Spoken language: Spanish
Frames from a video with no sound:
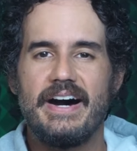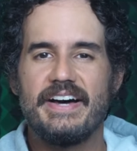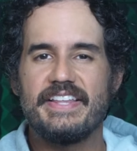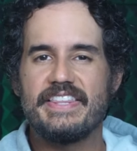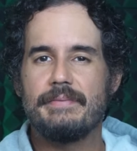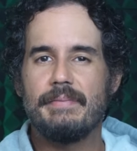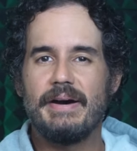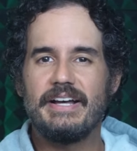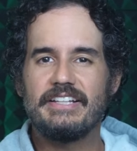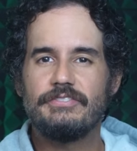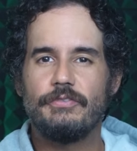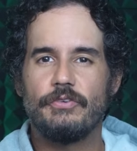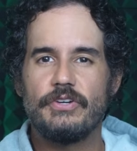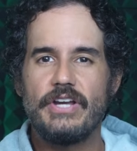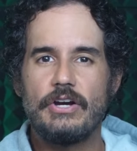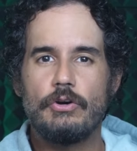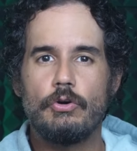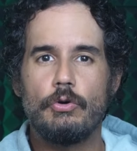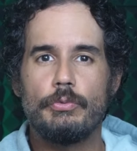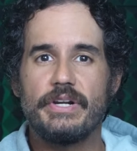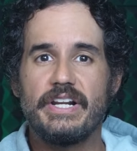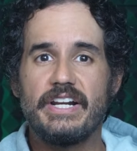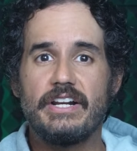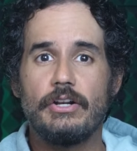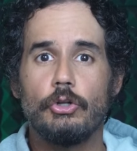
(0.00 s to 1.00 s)
Además, voy a
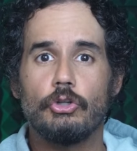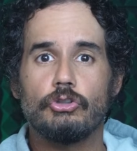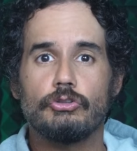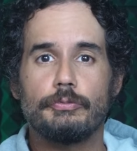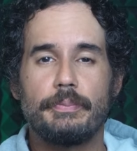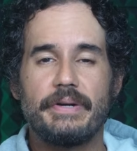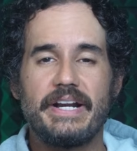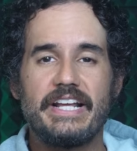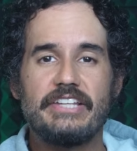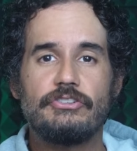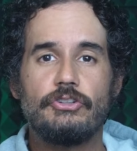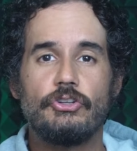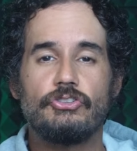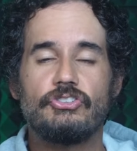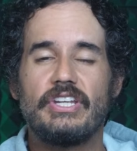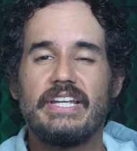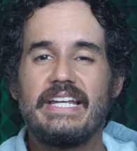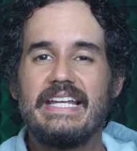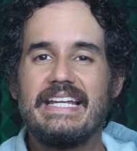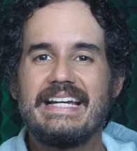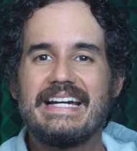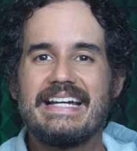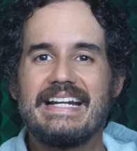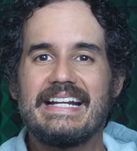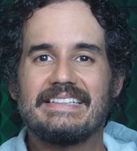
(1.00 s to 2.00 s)
cubrir los precios
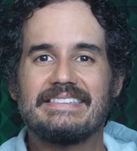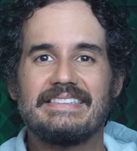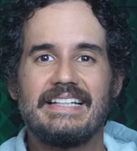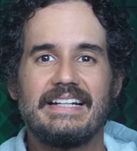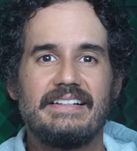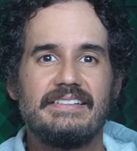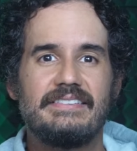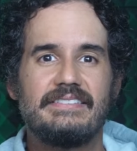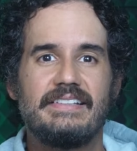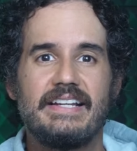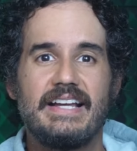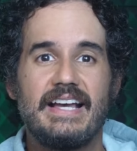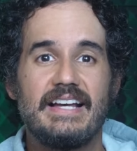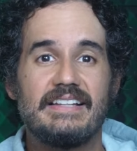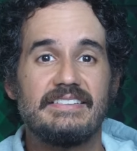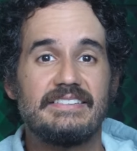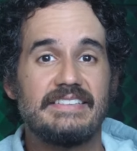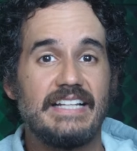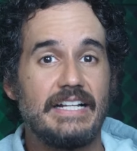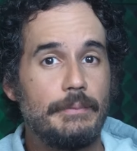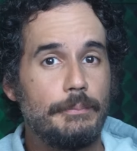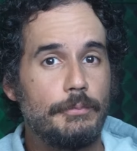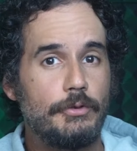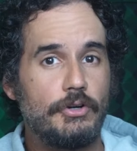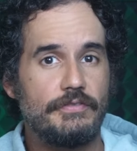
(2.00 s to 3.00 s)
y características
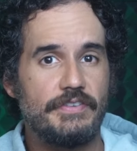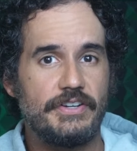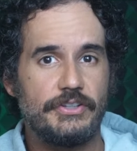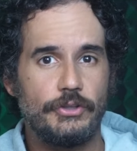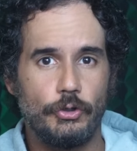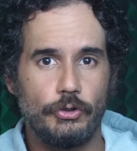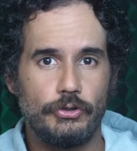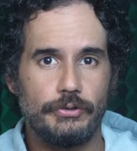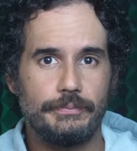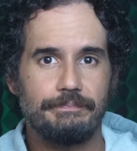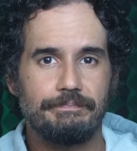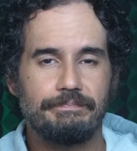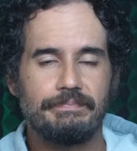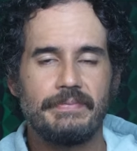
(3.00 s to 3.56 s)
del proveedor.